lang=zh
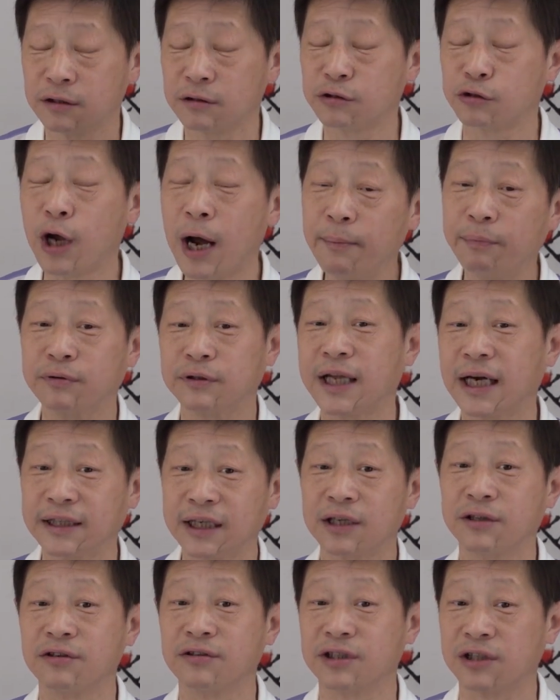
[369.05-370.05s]
川普大
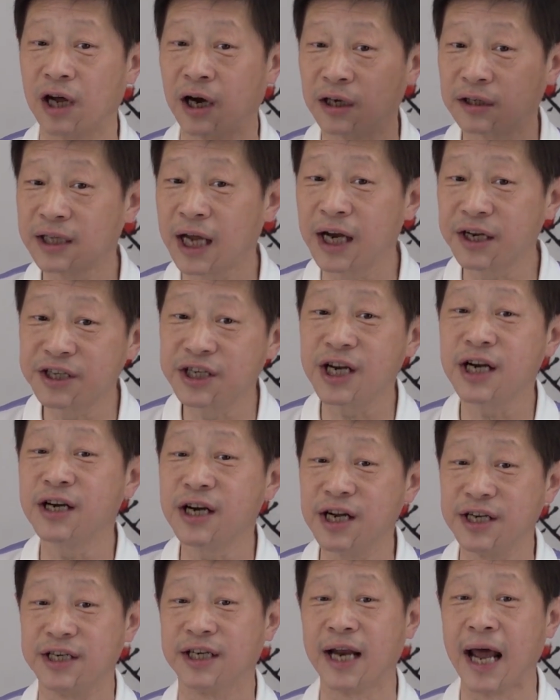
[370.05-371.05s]
家都知道，他接
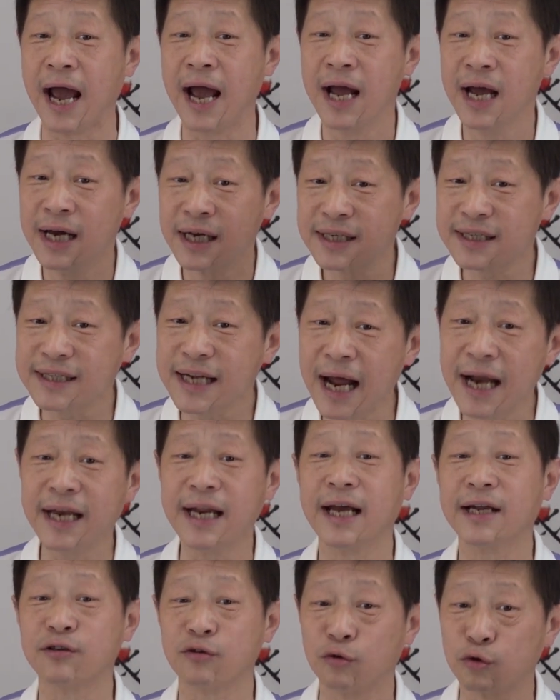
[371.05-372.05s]
任以来三
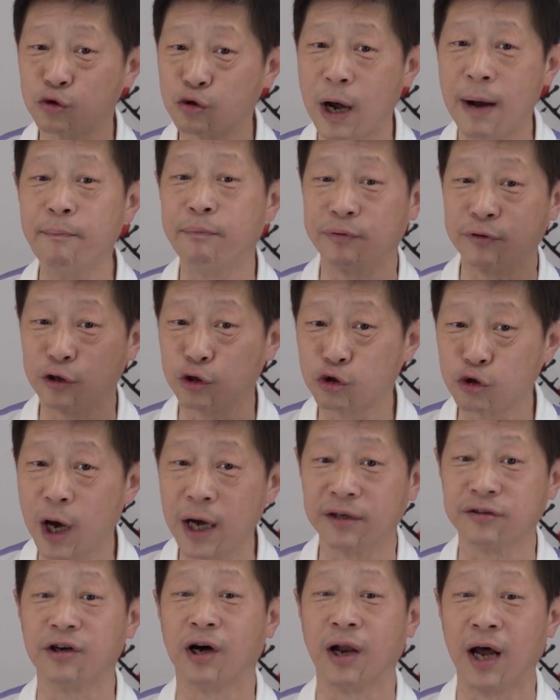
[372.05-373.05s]
年中，川普就
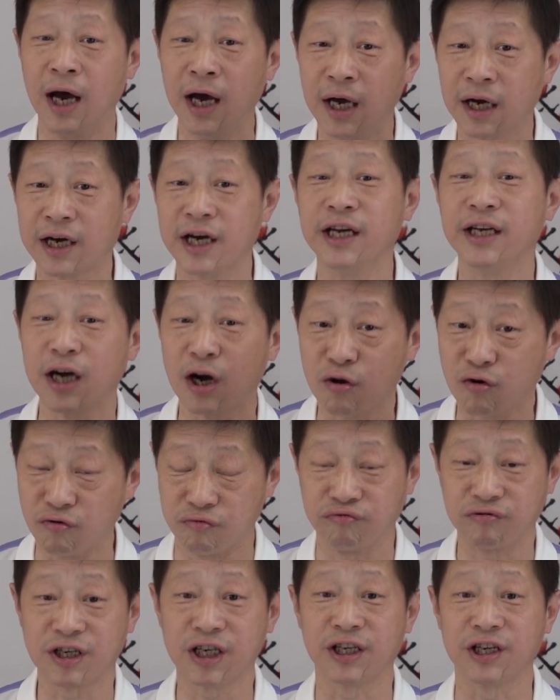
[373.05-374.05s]
创造了可以讲
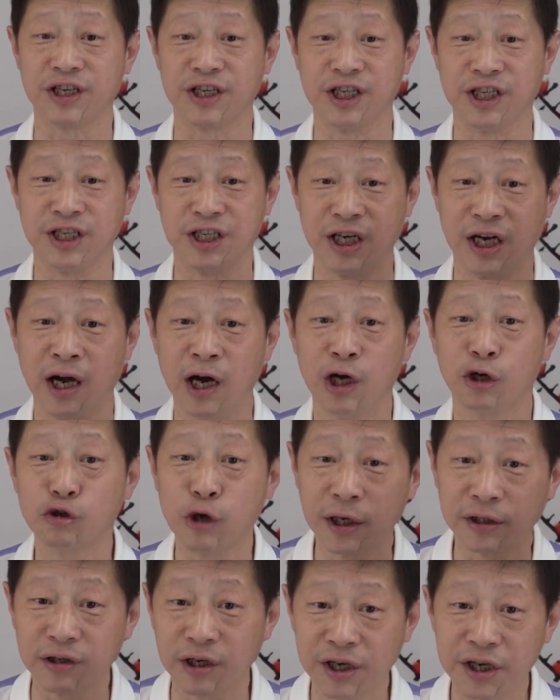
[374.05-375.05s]
股市的奇迹，
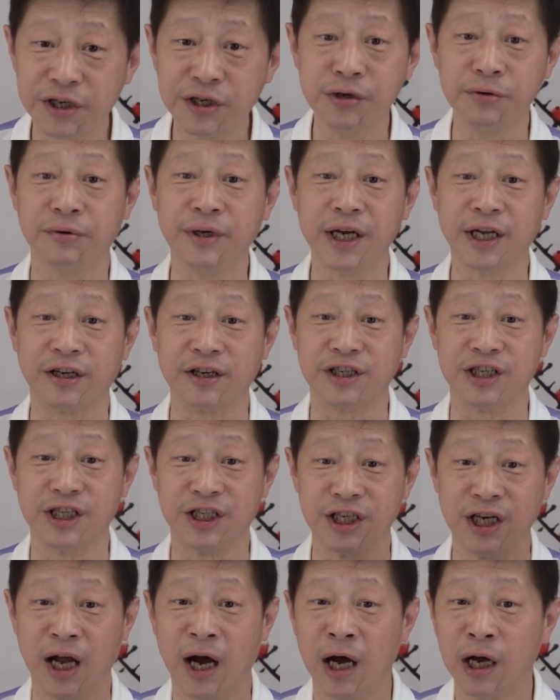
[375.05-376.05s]
创造了就业的奇
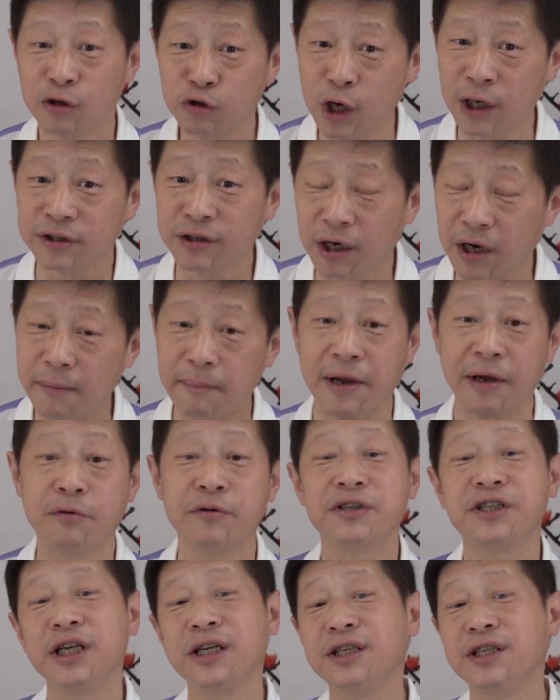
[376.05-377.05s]
迹，创造了美
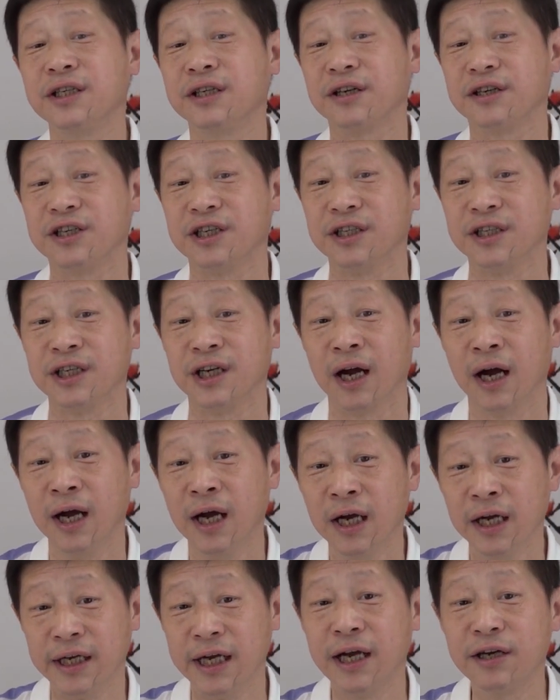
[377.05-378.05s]
国经济的奇迹。
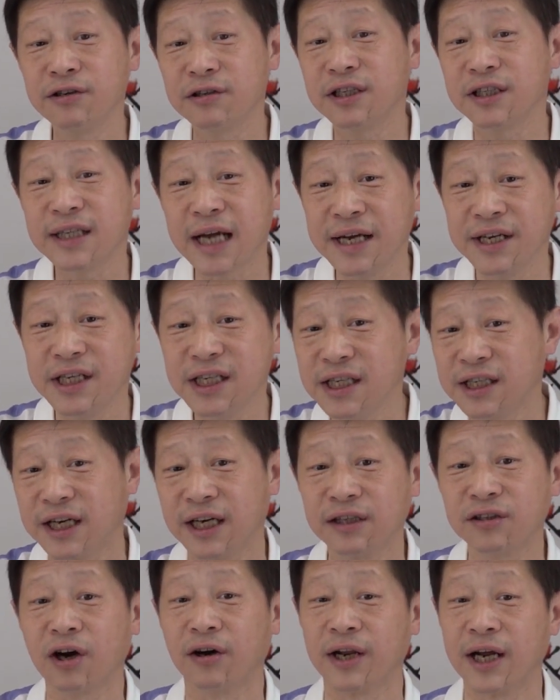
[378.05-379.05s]
也就是在疫
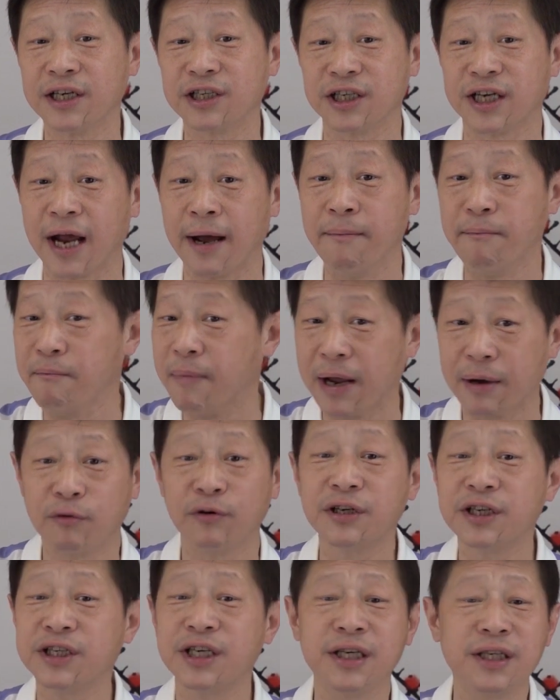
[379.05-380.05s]
情到来之前，美国
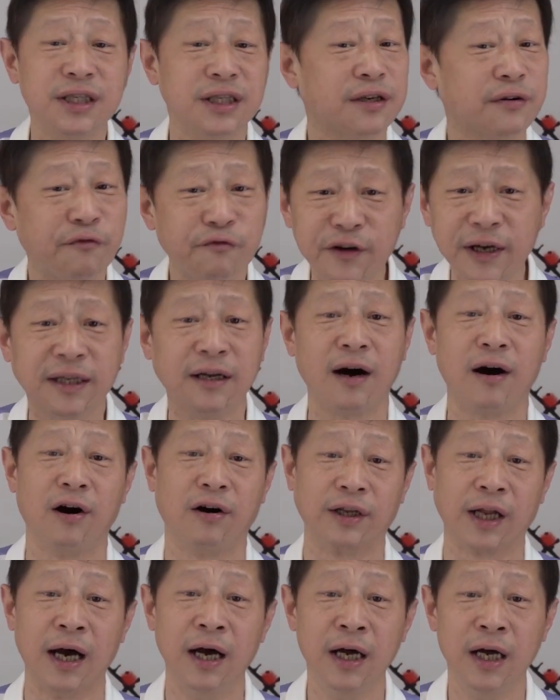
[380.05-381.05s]
的经济是非常
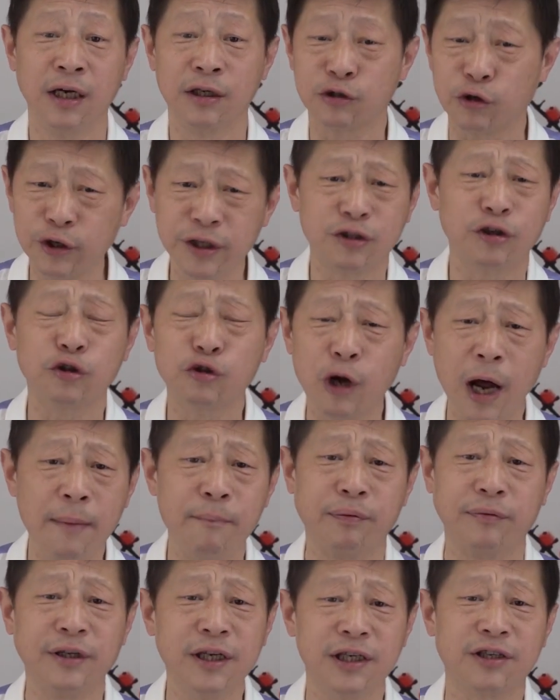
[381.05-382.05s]
好的。所以说，川
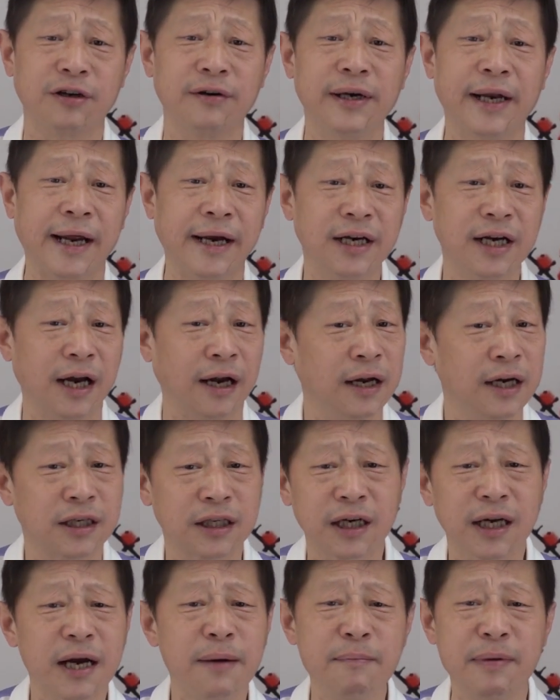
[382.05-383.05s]
普那时候连任
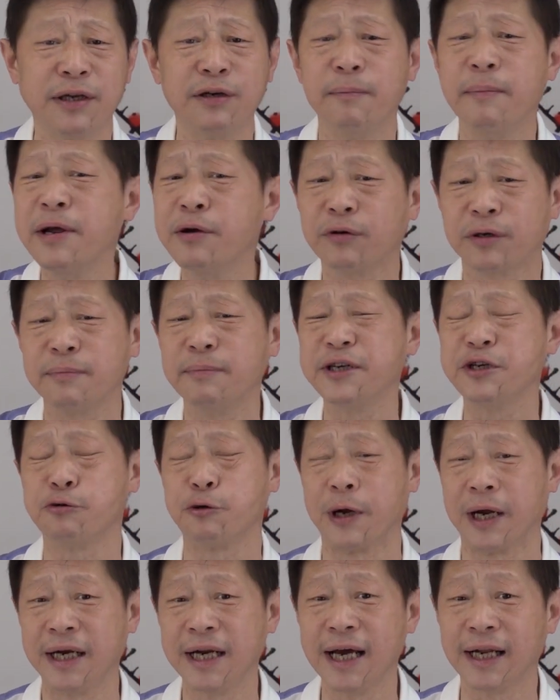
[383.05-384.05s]
是根本就没有什么
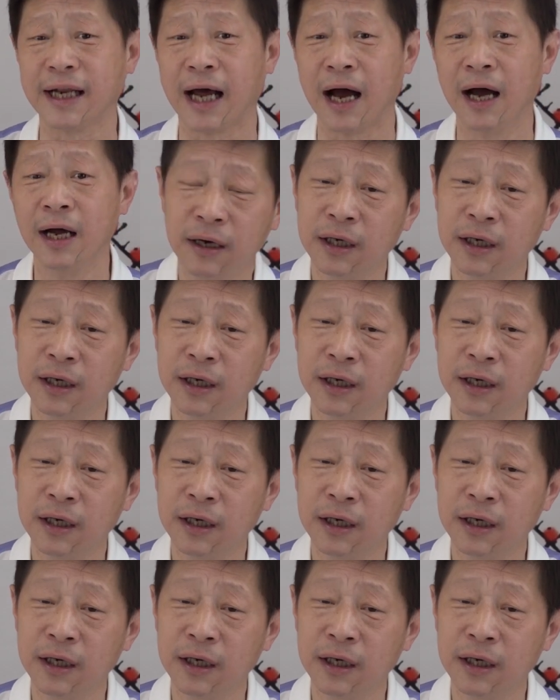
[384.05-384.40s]
悬念的。